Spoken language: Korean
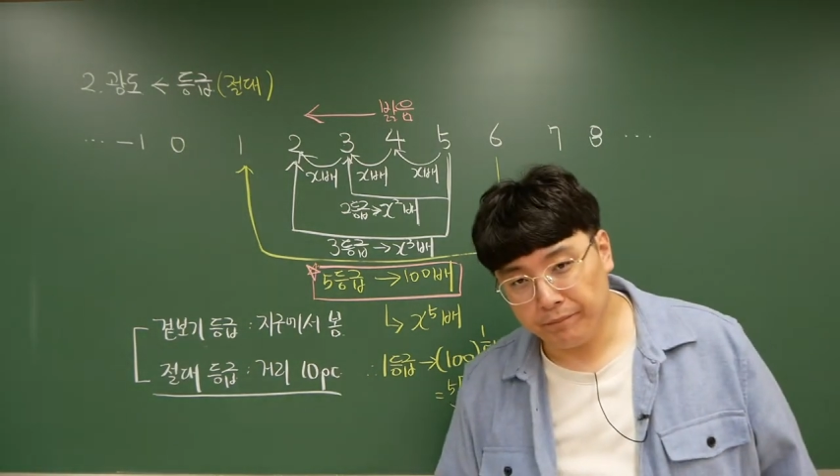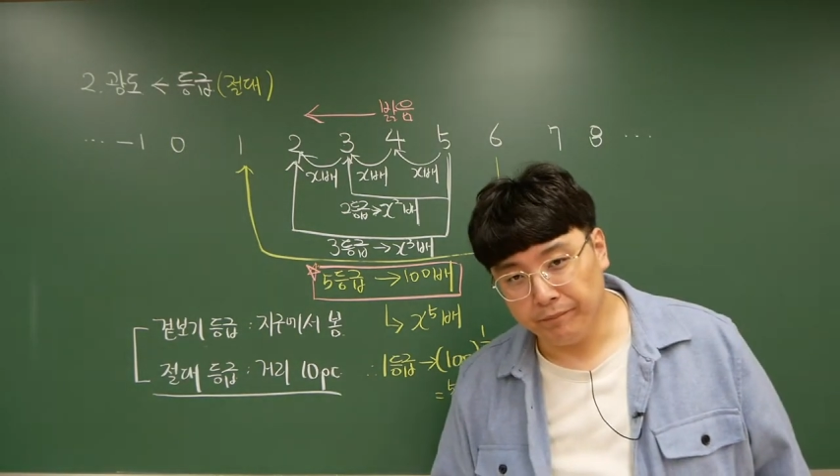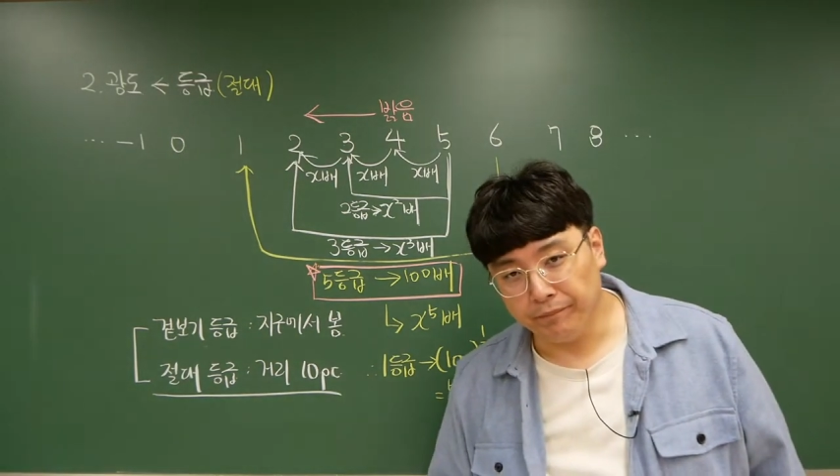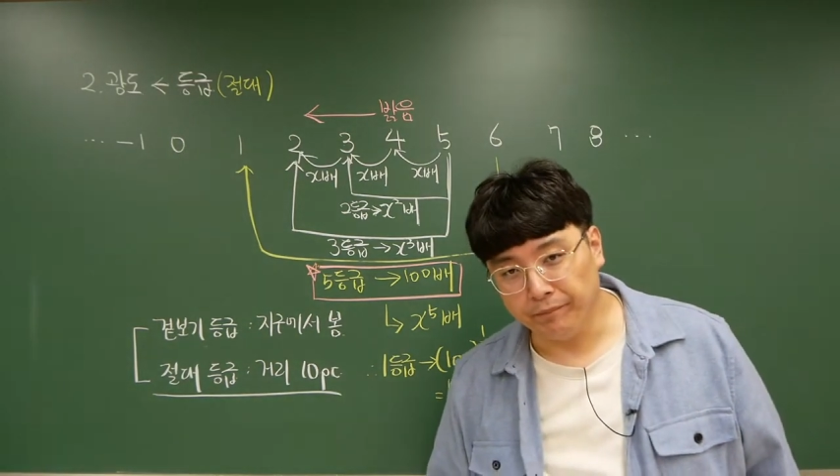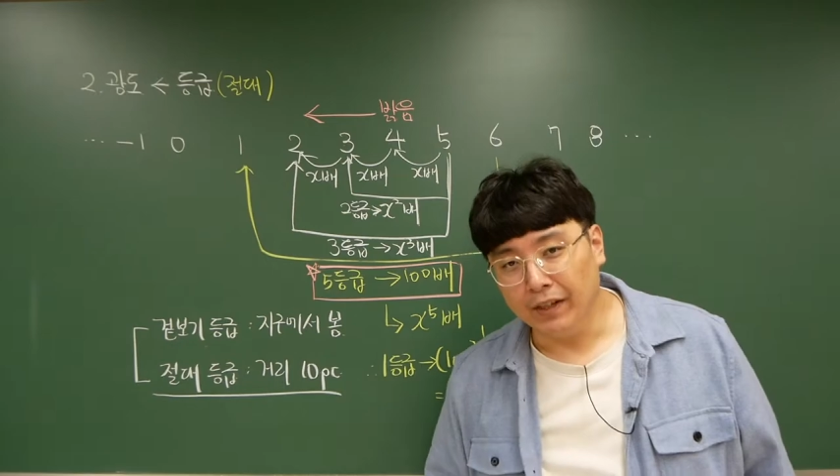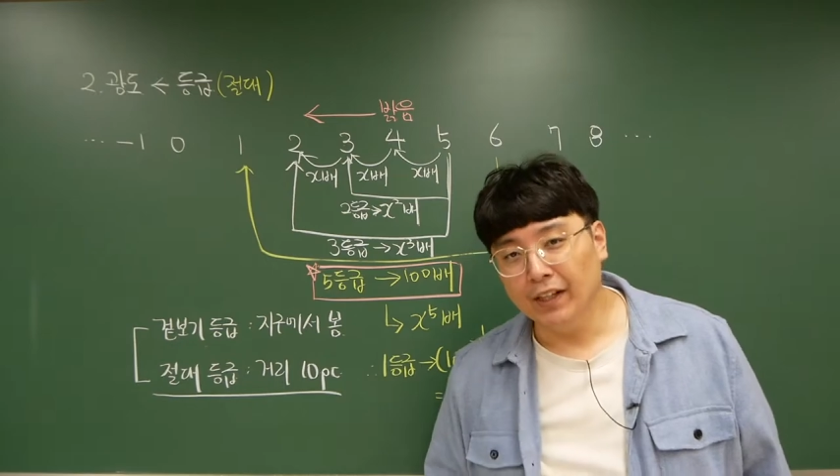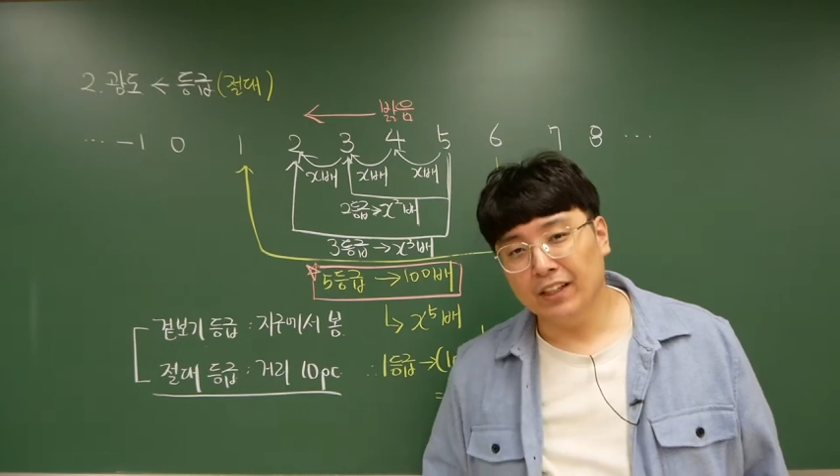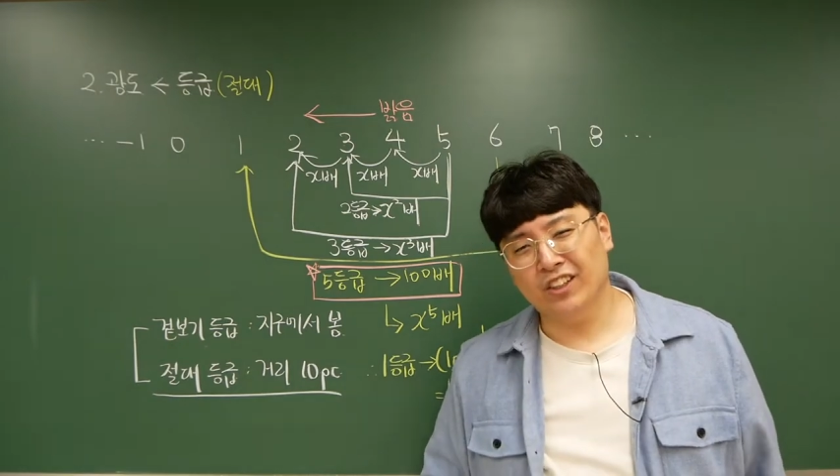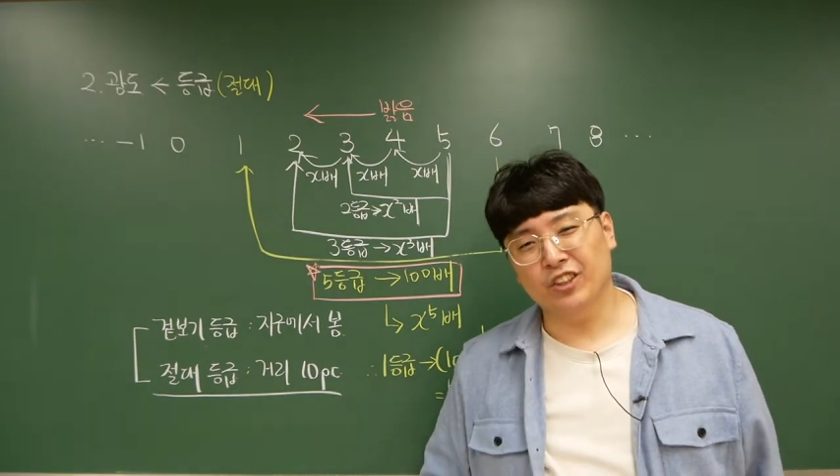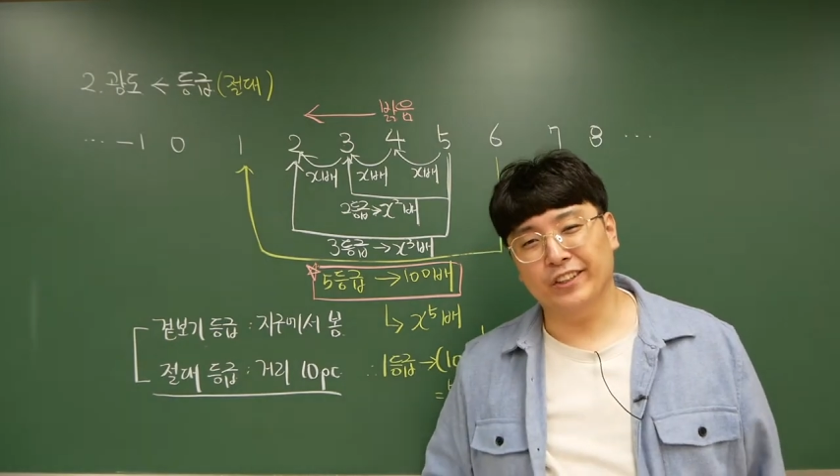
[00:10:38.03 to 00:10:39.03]
음.
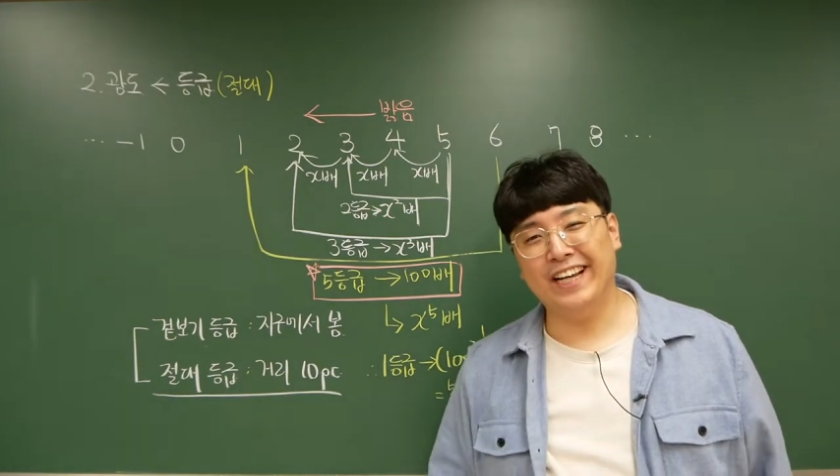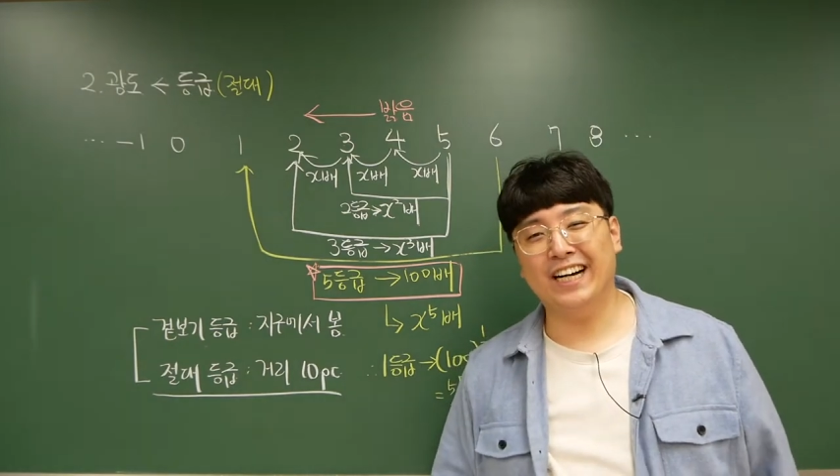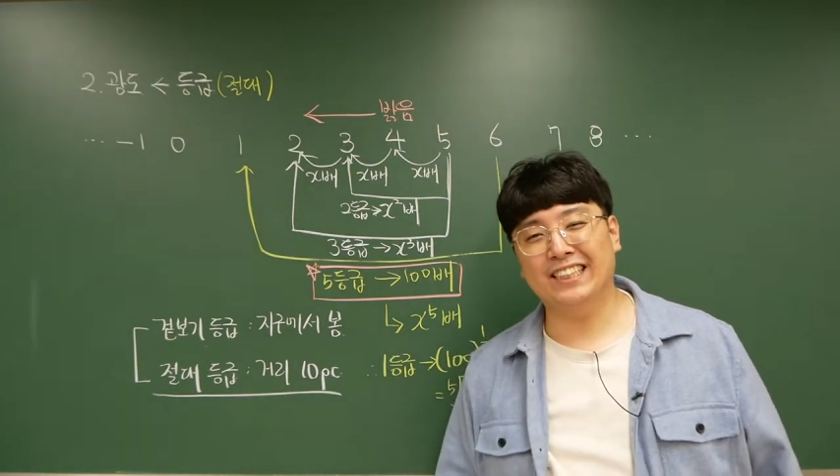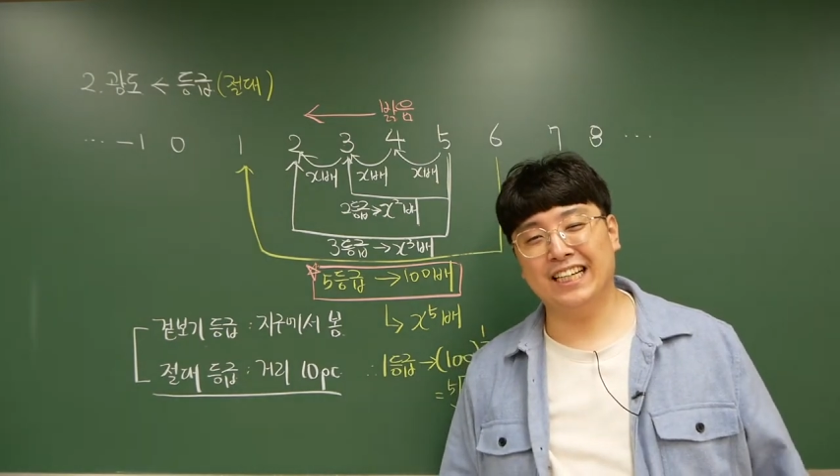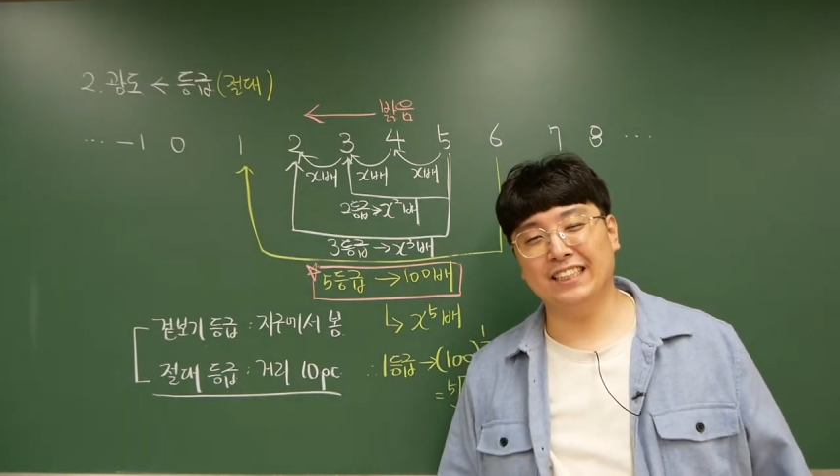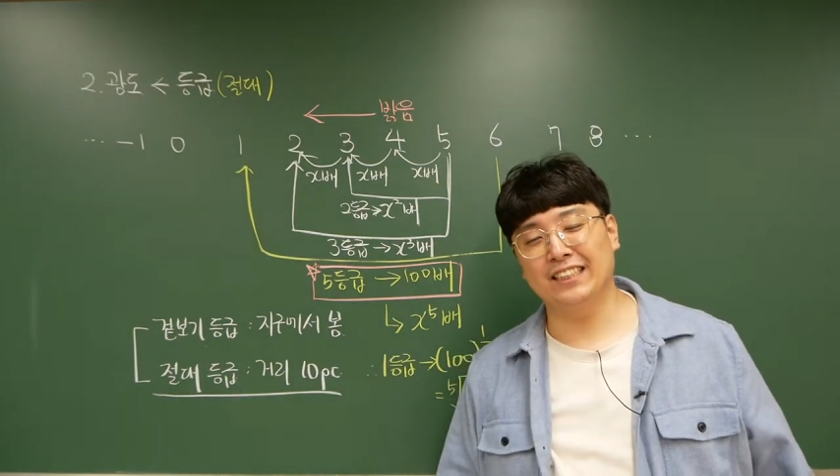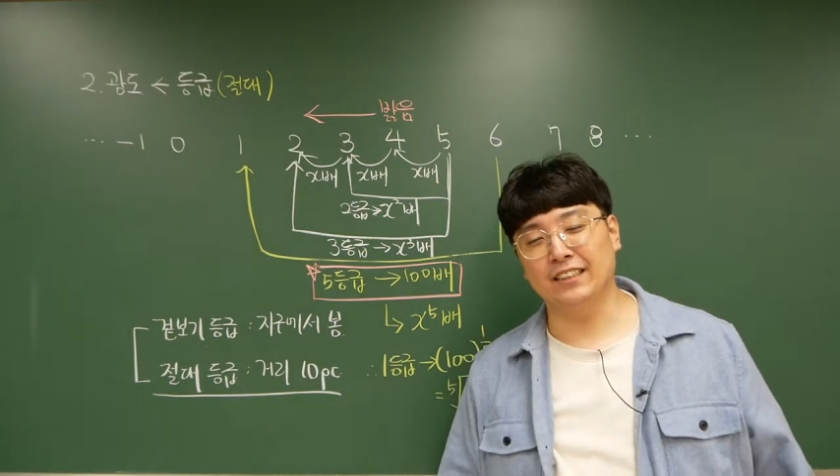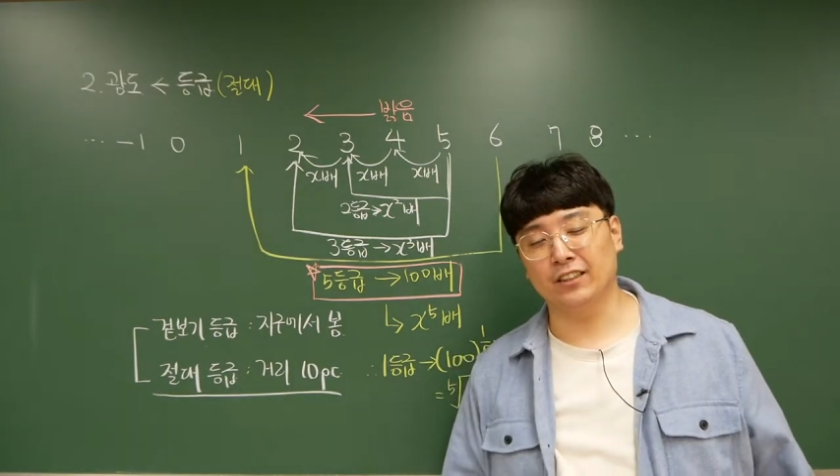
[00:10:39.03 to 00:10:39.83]
그렇죠. 태양은 사실은